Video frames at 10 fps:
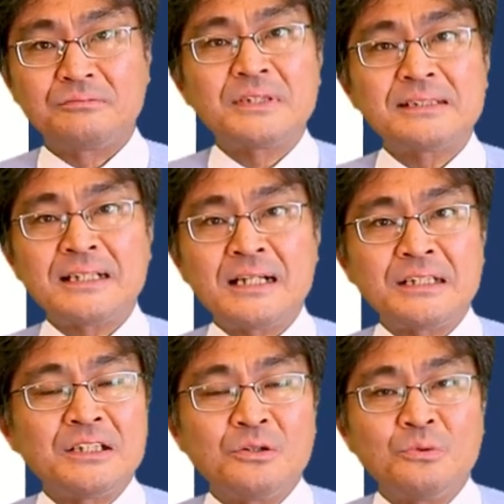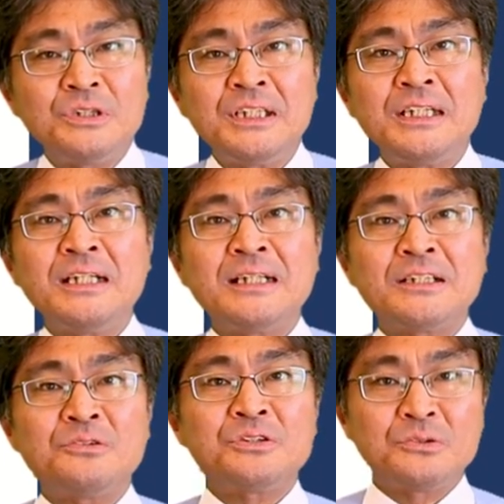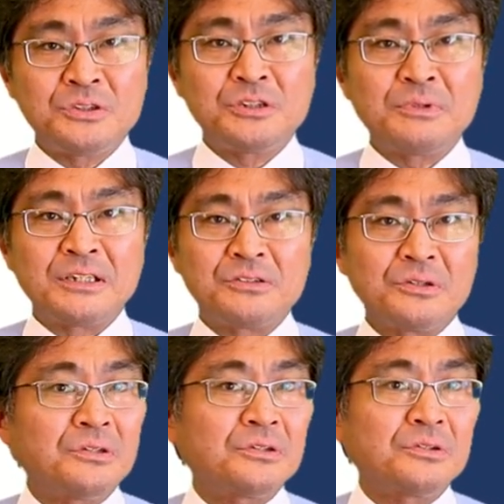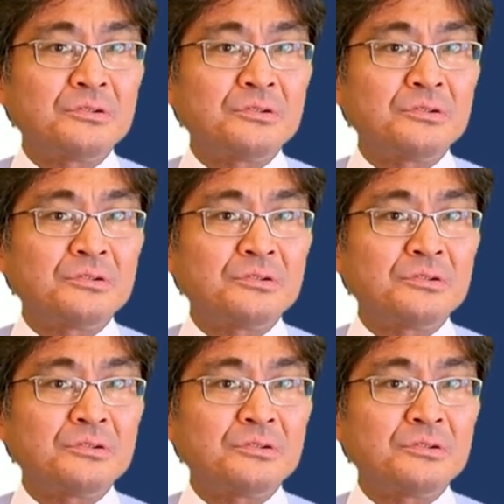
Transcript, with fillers: で、さらにおにぎり型の掃除もあるよ。